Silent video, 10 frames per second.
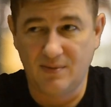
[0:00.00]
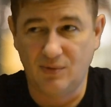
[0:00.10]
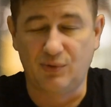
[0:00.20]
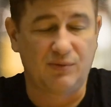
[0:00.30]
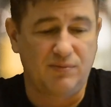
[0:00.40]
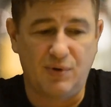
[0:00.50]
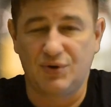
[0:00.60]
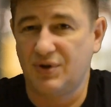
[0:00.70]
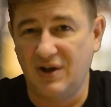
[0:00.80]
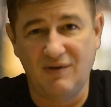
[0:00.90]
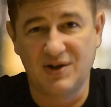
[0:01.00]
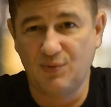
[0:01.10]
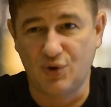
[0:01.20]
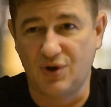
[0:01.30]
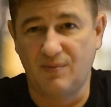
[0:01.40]
Ну, просто
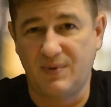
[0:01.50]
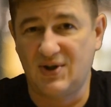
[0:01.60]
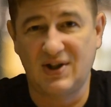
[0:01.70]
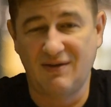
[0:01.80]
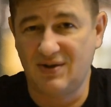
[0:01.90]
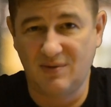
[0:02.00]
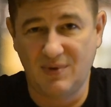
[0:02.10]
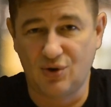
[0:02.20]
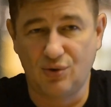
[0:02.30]
невозможно представить себе,